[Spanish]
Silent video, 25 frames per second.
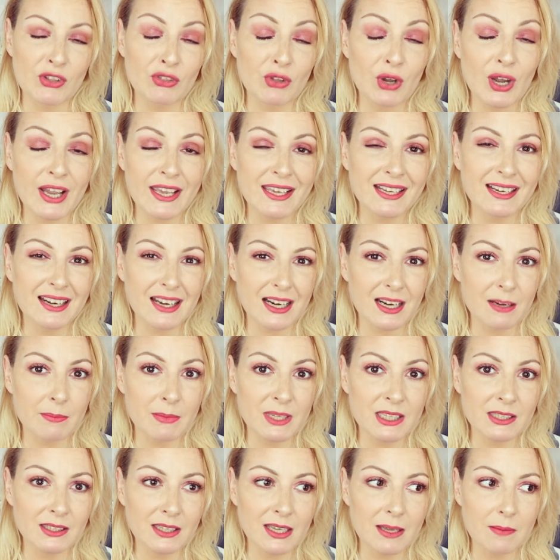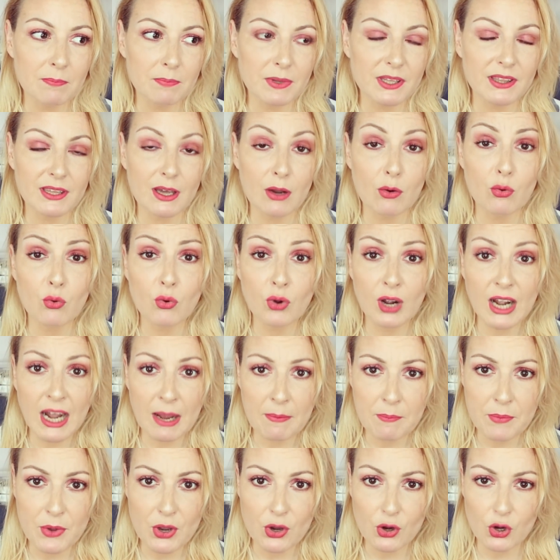cuando hay claramente empieza un
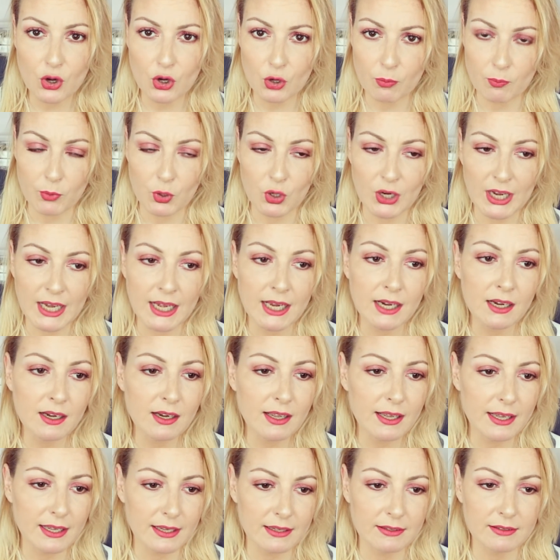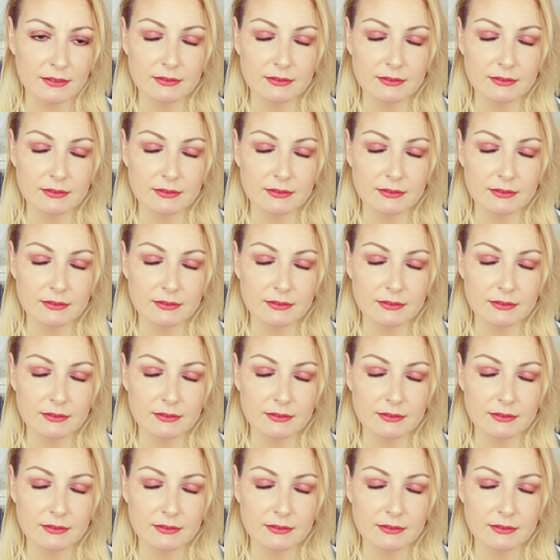cambio hormonal,